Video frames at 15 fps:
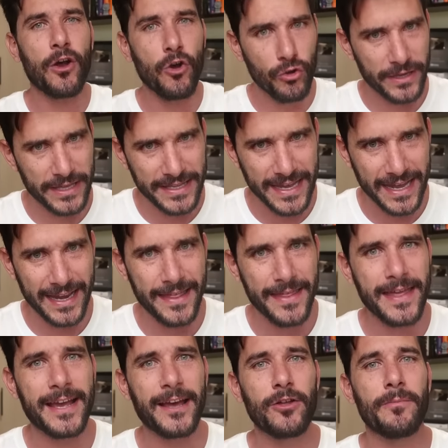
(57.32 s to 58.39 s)
Hawking ya le he
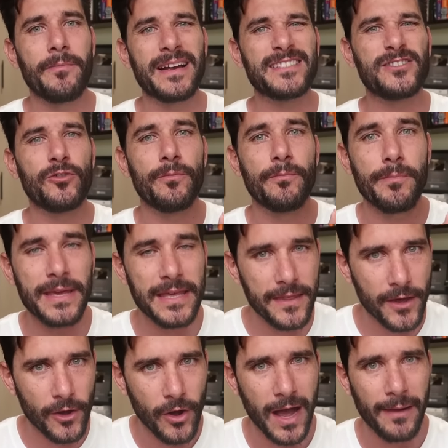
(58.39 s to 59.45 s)
dedicado más de un
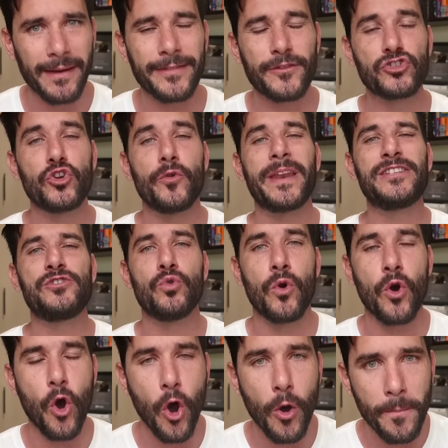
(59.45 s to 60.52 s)
vídeo hablando sobre
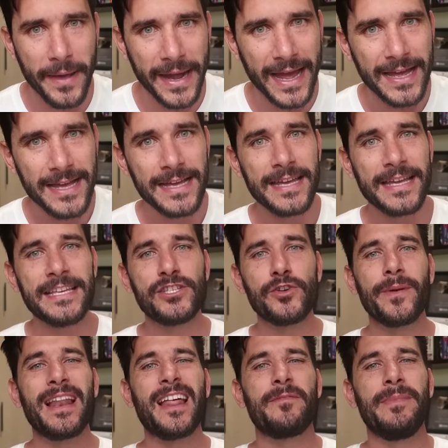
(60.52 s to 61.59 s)
su obra y
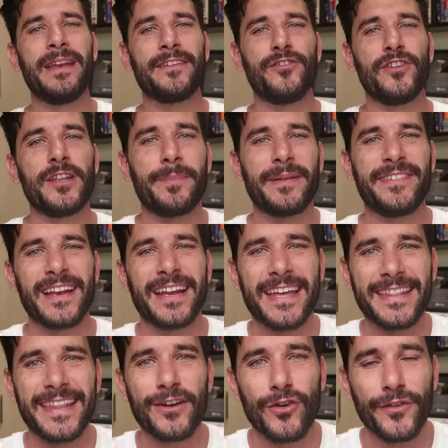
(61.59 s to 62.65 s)
sobre la admiración especial
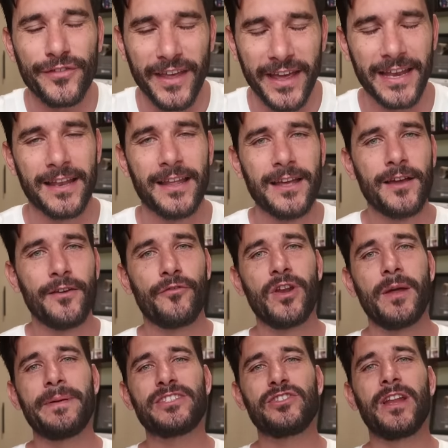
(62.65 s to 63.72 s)
que tengo hacia él. Fue
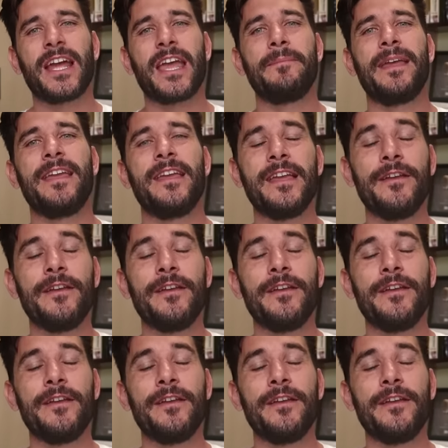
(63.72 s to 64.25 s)
una persona que me